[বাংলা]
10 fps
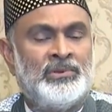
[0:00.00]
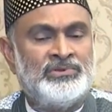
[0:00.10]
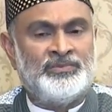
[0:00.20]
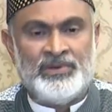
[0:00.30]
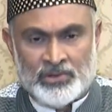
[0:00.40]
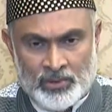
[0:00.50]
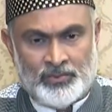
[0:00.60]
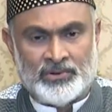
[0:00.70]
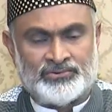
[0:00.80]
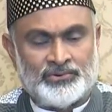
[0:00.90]
যদি
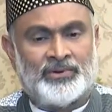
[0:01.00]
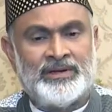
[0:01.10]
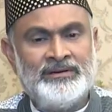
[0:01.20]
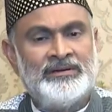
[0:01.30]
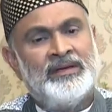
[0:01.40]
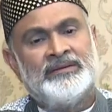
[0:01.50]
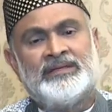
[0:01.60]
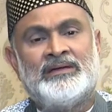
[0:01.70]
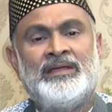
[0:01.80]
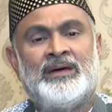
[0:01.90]
বিকল্প কিছু করেন
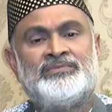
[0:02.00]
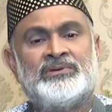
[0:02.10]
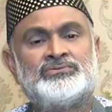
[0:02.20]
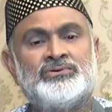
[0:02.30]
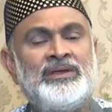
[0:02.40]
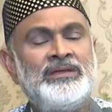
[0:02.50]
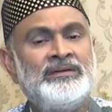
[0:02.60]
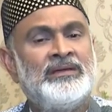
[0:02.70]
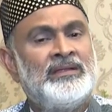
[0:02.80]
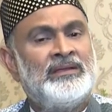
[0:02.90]
তাহলে আপনার শরীরে
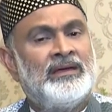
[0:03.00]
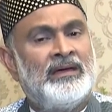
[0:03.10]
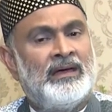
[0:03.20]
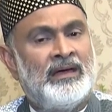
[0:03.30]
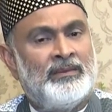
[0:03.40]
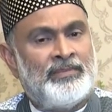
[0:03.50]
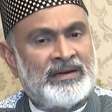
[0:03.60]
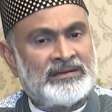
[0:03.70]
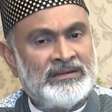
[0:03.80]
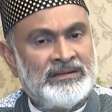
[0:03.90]

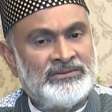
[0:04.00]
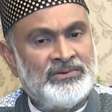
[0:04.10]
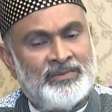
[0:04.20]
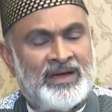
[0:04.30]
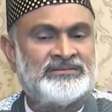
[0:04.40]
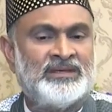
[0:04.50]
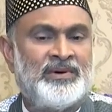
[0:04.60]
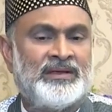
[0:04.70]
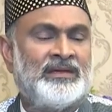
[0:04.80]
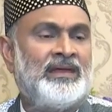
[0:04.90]
কিজম আসতে
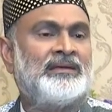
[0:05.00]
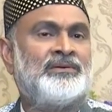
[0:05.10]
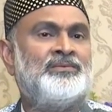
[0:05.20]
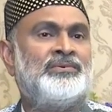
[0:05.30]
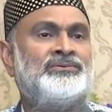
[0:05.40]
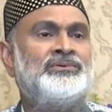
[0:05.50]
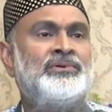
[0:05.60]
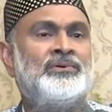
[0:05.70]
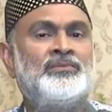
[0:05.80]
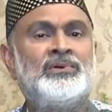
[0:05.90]
পারে এক নম্বর
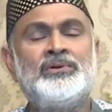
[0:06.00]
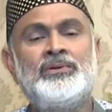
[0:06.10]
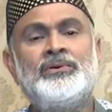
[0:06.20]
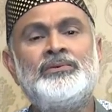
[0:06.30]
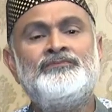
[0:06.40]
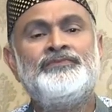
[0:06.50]
দুই নম্বরে হলো